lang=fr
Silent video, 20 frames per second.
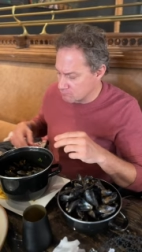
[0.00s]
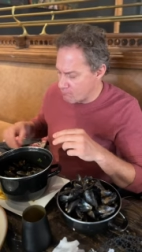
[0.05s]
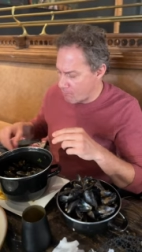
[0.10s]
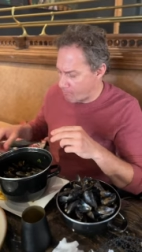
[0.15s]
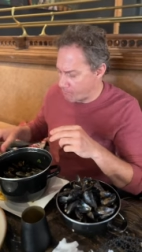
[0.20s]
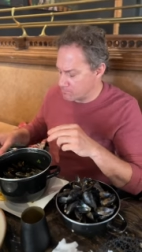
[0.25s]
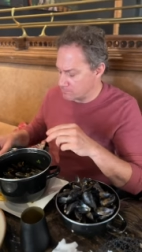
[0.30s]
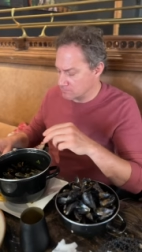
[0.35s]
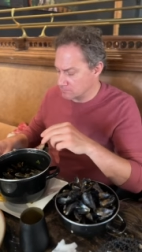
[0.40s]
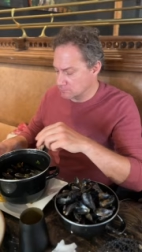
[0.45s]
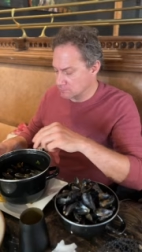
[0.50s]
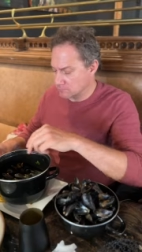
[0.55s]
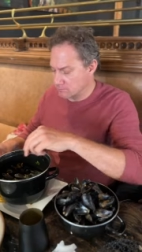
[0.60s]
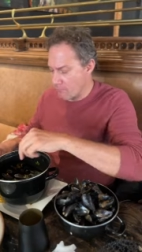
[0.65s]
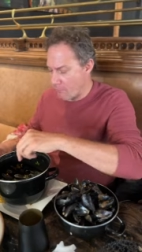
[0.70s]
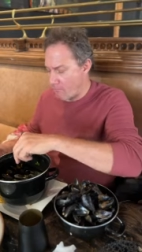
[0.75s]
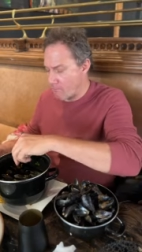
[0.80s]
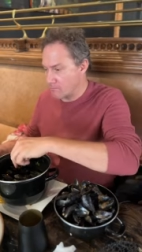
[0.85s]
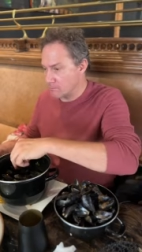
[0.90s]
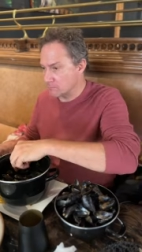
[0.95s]
Je suis retrouvé
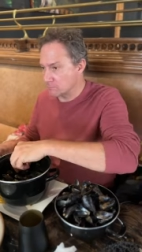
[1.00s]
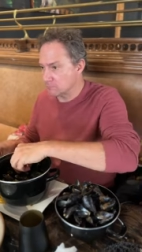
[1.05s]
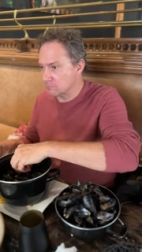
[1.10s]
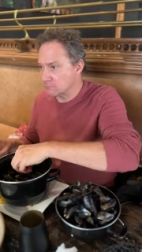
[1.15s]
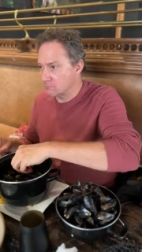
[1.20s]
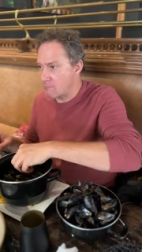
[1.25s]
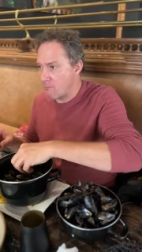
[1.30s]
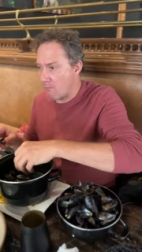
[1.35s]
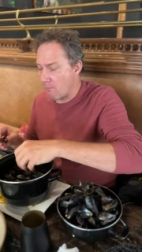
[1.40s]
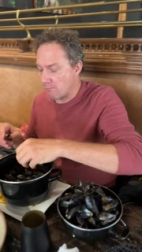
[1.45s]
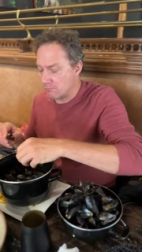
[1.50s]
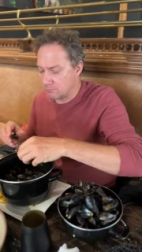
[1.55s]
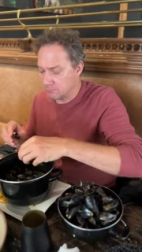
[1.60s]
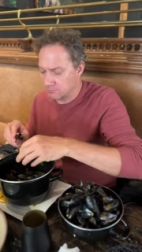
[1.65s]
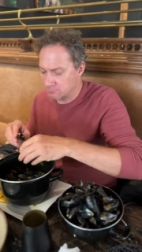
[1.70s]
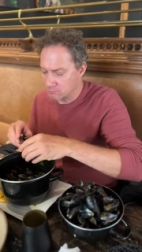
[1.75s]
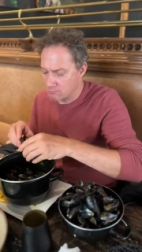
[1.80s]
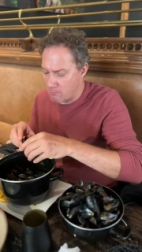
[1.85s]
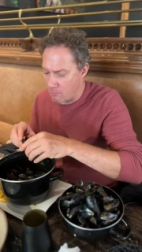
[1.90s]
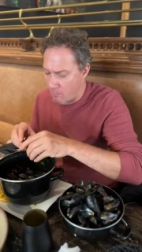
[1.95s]
tout seul.
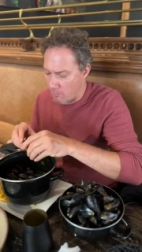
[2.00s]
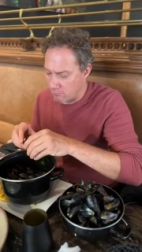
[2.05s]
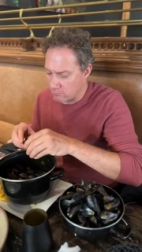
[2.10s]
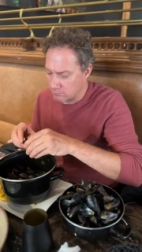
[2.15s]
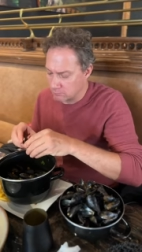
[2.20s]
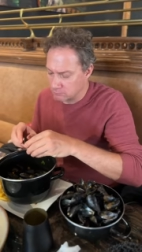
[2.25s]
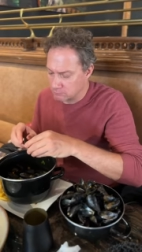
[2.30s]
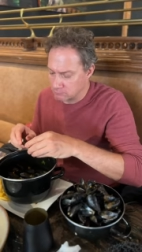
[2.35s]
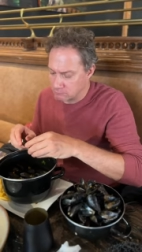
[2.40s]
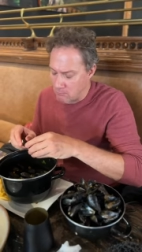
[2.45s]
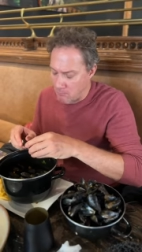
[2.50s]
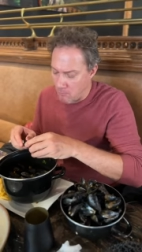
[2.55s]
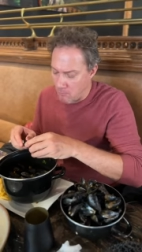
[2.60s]
Ça se fait pas.